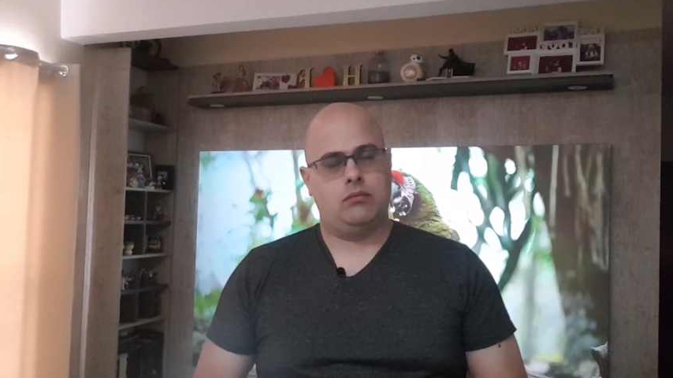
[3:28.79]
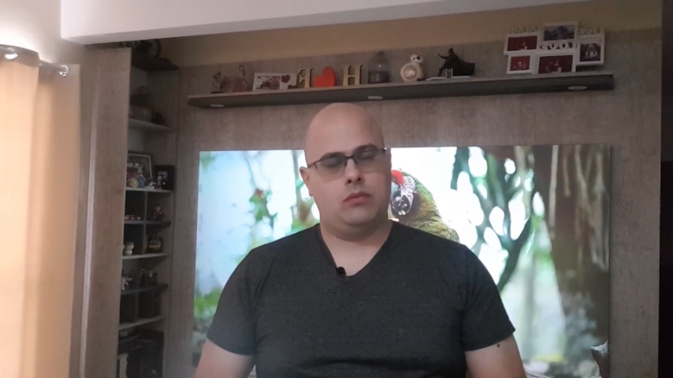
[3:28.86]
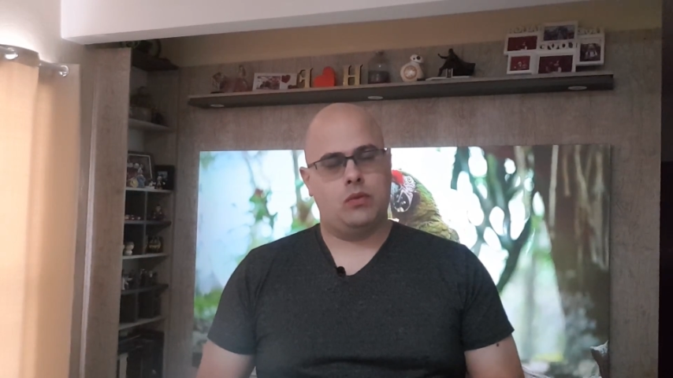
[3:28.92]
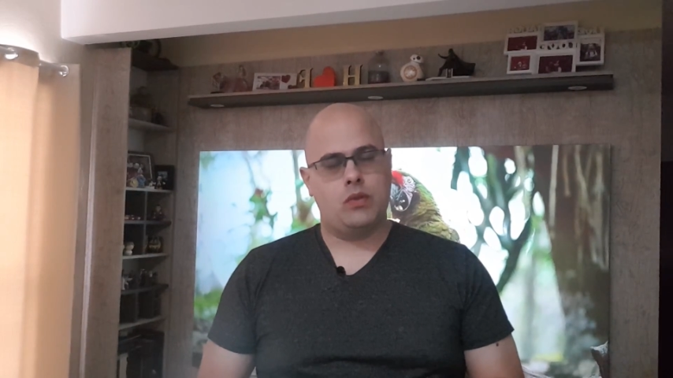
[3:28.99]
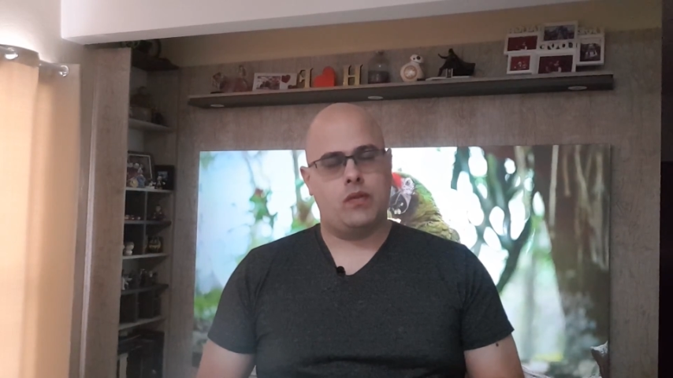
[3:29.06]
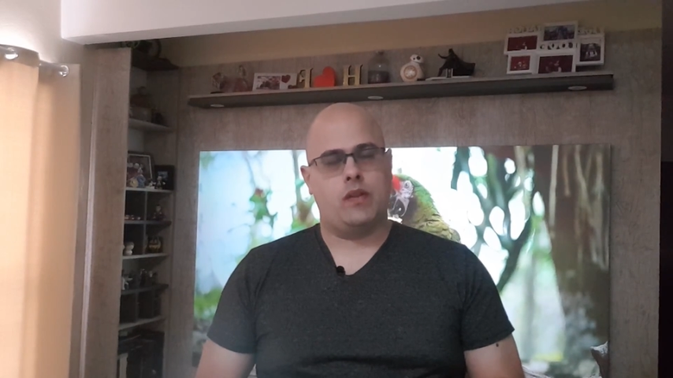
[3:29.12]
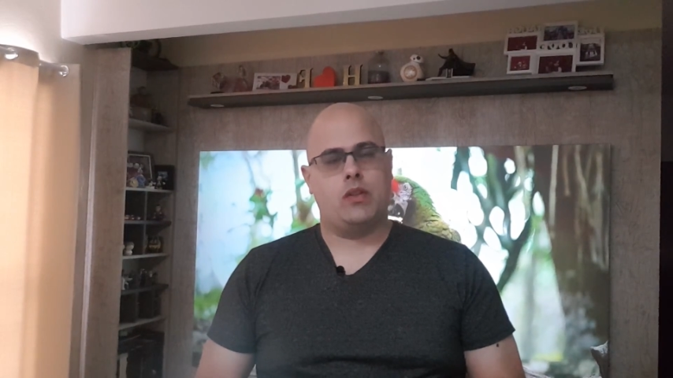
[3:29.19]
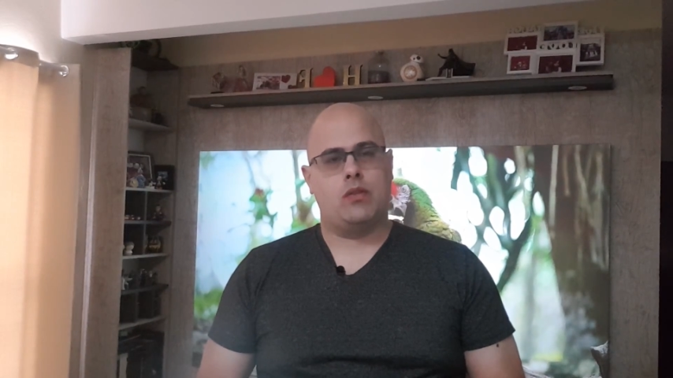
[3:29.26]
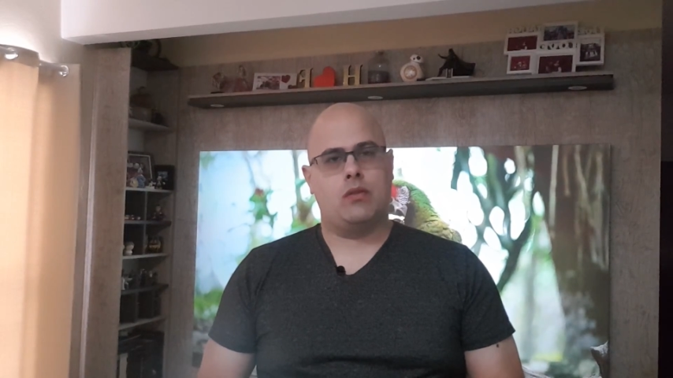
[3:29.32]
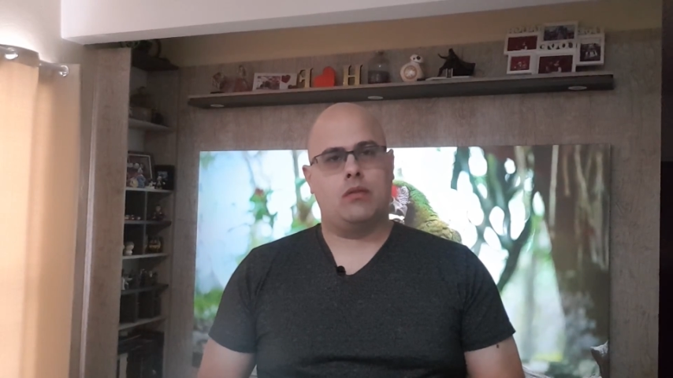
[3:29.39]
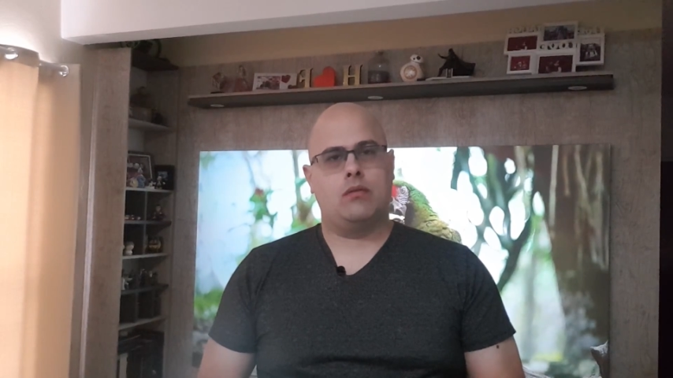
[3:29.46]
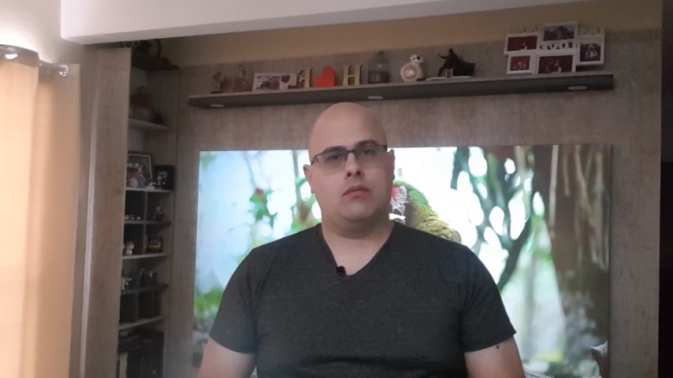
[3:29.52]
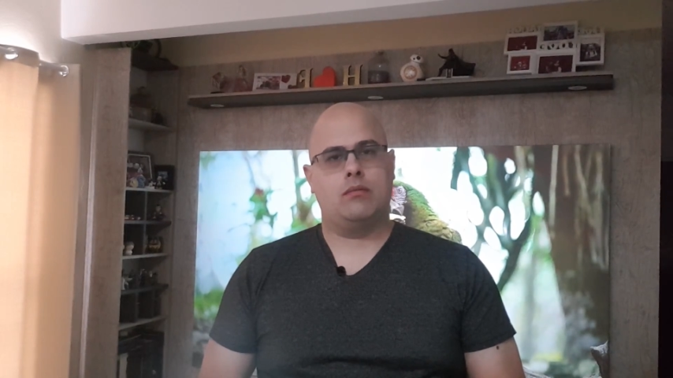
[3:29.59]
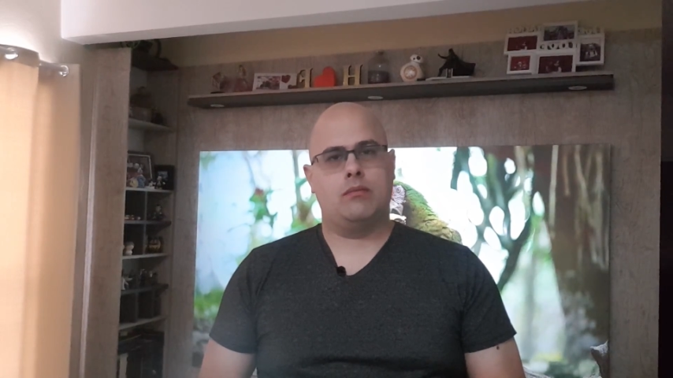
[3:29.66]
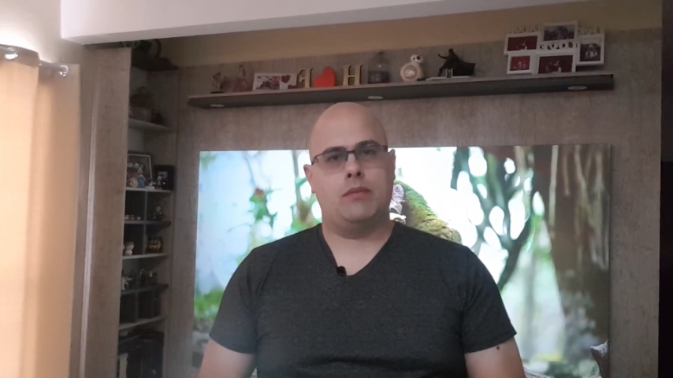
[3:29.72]
os vídeos,
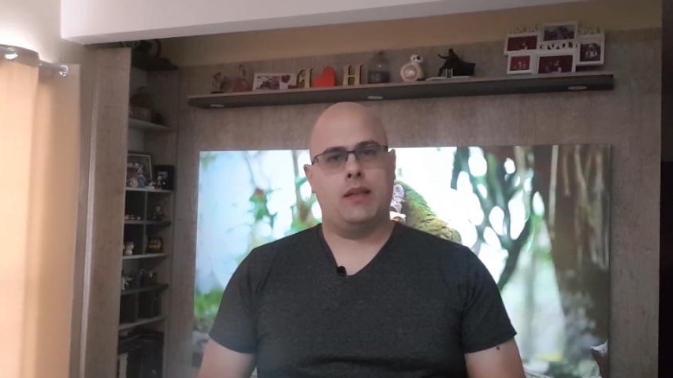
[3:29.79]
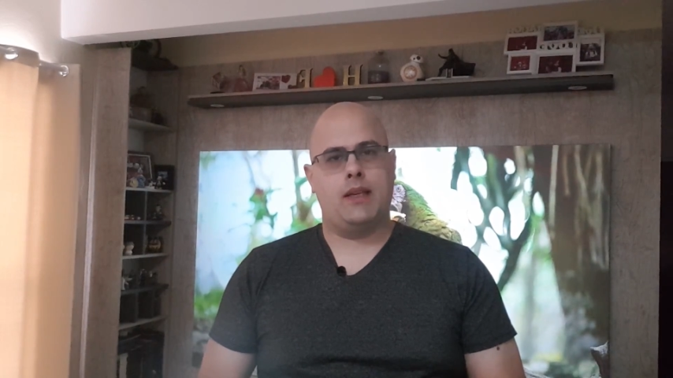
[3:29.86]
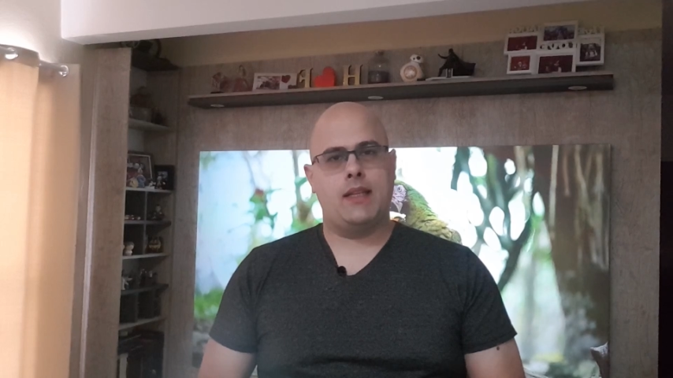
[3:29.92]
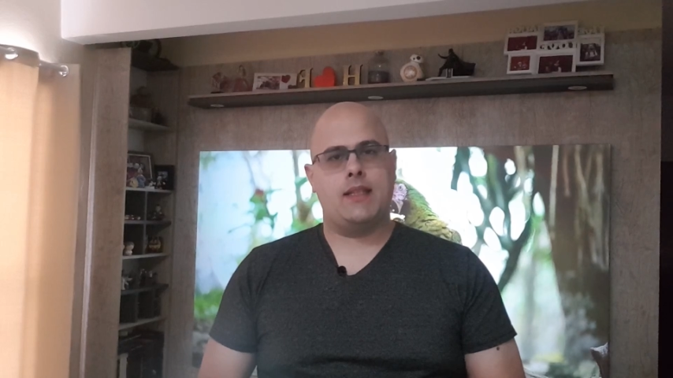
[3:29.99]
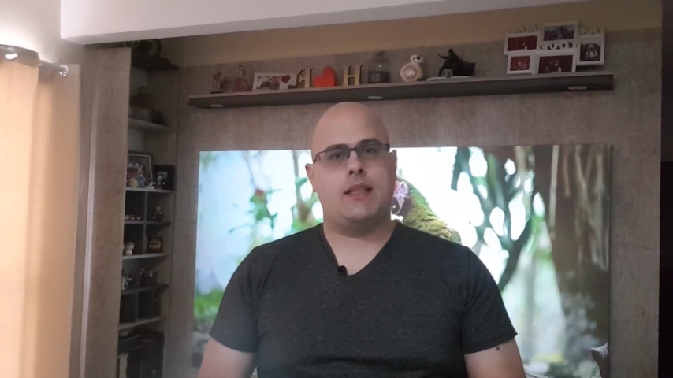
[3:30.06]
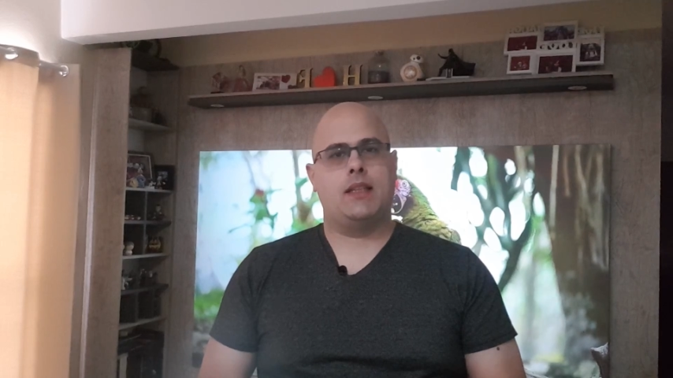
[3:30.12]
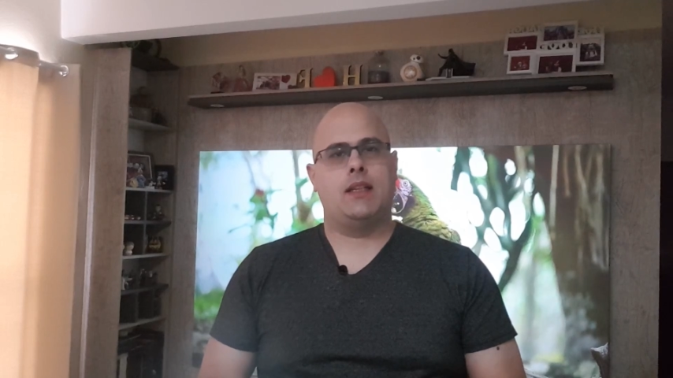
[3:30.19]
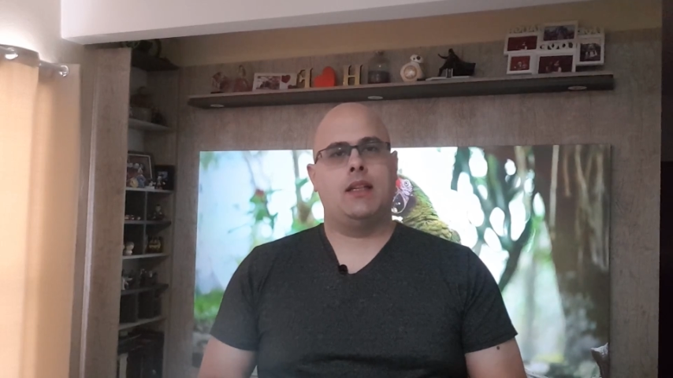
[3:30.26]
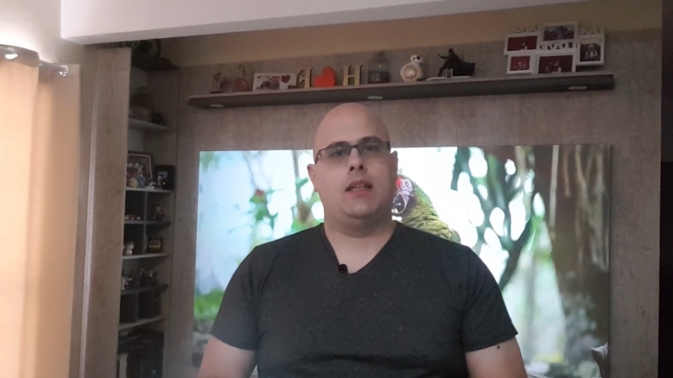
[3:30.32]
beleza?